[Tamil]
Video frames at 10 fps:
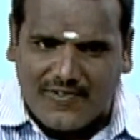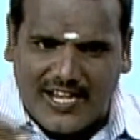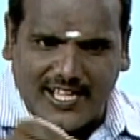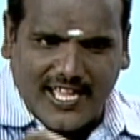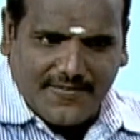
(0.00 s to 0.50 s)

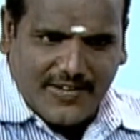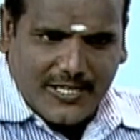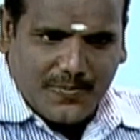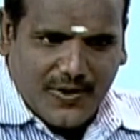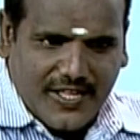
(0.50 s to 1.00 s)
வெள்ளைக்காரன்
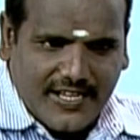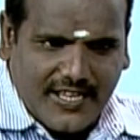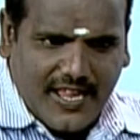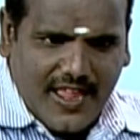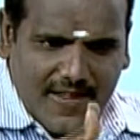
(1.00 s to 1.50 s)
வீட்டுக்கு போனார்
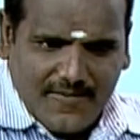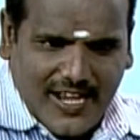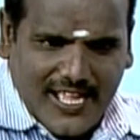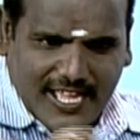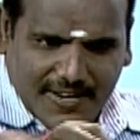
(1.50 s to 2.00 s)

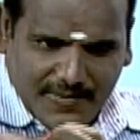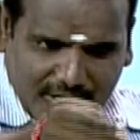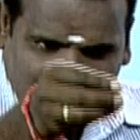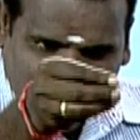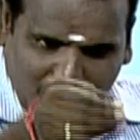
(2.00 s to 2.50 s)
வெள்ளைக்காரன்
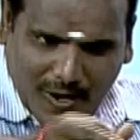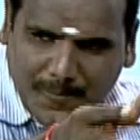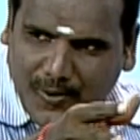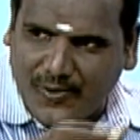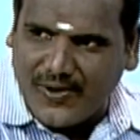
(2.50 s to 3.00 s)
வீட்டுக்கு உள்ளே
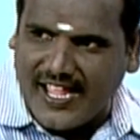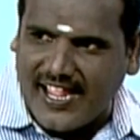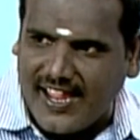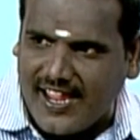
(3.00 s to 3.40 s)
போனோடனே